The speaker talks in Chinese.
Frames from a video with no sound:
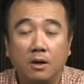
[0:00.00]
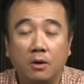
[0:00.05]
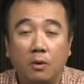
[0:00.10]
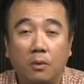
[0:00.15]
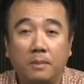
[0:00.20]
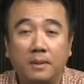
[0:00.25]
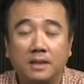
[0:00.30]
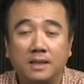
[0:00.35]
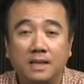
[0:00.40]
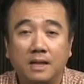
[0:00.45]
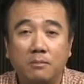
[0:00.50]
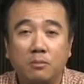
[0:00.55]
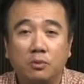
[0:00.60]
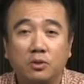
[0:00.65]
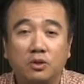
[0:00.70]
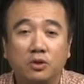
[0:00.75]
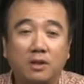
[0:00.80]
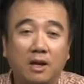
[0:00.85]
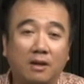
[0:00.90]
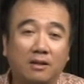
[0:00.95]
我们的节目
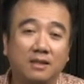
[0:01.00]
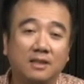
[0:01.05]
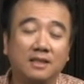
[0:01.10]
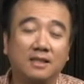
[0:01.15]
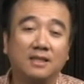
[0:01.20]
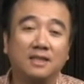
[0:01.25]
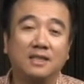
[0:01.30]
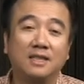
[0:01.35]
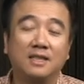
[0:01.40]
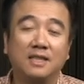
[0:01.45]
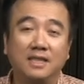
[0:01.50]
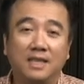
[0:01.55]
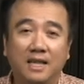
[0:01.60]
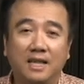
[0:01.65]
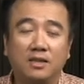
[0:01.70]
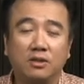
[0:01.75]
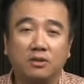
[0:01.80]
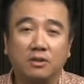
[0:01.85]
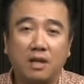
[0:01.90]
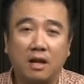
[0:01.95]
就到今
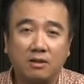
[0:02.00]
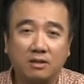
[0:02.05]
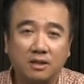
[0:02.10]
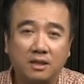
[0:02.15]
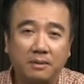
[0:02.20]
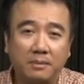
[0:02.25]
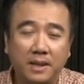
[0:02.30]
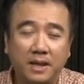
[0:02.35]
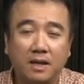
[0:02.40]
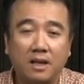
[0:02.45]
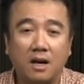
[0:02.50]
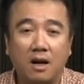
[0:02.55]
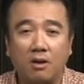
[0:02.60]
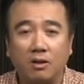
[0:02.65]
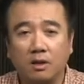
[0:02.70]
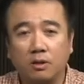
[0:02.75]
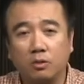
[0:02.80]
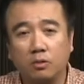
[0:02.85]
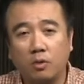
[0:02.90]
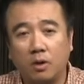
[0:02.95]
天就到这边告
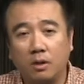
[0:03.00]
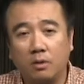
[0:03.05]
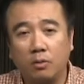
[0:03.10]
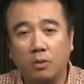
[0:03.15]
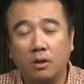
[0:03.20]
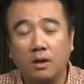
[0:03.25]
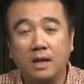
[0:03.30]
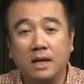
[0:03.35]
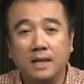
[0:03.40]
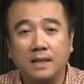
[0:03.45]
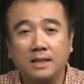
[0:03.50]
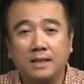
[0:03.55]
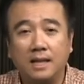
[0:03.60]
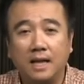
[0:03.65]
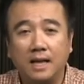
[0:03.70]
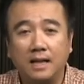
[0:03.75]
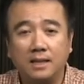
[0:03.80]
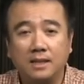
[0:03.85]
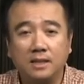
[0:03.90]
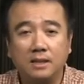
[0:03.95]
一个段落，
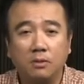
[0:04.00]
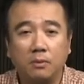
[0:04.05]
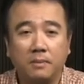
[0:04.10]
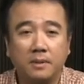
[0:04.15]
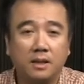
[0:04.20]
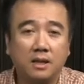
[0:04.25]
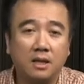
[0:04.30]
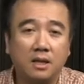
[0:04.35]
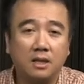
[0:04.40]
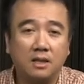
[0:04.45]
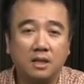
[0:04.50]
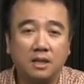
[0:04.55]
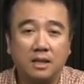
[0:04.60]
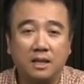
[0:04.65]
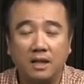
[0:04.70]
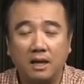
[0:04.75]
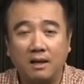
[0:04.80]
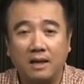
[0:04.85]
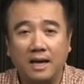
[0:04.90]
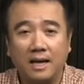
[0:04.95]
下一次我们的课程
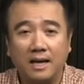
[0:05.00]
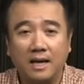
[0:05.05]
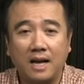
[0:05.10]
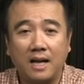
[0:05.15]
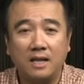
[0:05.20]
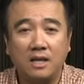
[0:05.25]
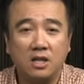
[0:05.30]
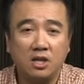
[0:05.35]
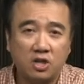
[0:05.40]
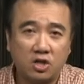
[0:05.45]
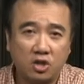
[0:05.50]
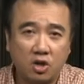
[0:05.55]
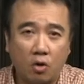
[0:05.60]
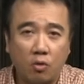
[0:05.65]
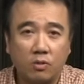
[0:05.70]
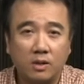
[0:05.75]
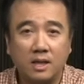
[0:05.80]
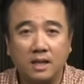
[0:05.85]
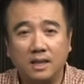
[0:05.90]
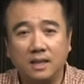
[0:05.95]
要来看
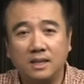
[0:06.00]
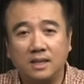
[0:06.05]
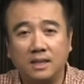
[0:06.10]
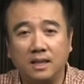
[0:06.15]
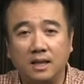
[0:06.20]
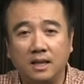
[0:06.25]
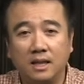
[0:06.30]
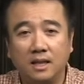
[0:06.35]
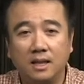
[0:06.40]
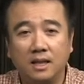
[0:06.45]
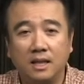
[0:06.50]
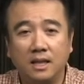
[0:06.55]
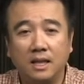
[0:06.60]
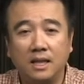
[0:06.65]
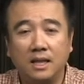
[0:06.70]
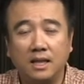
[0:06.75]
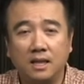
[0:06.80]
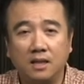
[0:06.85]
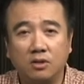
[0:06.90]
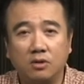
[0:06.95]
收割节，
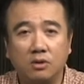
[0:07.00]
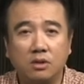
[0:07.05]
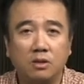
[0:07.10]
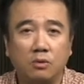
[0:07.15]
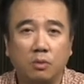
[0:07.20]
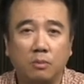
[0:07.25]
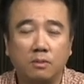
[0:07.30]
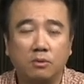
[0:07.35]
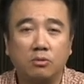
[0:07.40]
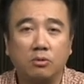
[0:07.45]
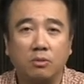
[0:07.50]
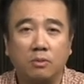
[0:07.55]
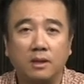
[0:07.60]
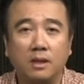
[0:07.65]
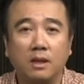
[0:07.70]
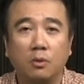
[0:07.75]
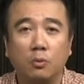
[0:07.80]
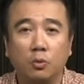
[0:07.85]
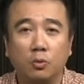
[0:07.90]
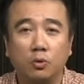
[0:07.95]
也就是我们所谓
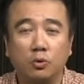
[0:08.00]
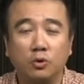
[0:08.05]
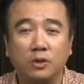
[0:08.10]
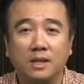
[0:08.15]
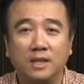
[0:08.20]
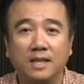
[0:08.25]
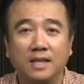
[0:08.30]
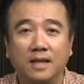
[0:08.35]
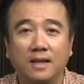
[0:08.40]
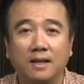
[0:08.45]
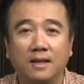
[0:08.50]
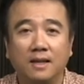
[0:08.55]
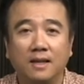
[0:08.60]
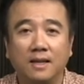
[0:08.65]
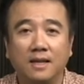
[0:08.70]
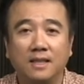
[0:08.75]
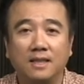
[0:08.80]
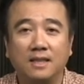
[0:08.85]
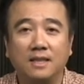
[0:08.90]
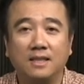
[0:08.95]
的五旬节。
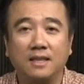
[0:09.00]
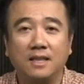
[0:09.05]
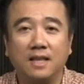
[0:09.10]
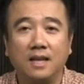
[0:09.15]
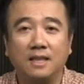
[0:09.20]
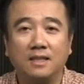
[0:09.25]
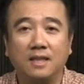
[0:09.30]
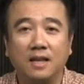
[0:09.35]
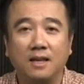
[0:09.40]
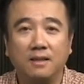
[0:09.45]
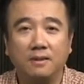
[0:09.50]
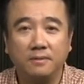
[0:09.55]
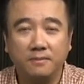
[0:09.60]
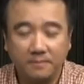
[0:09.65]
谢谢大家。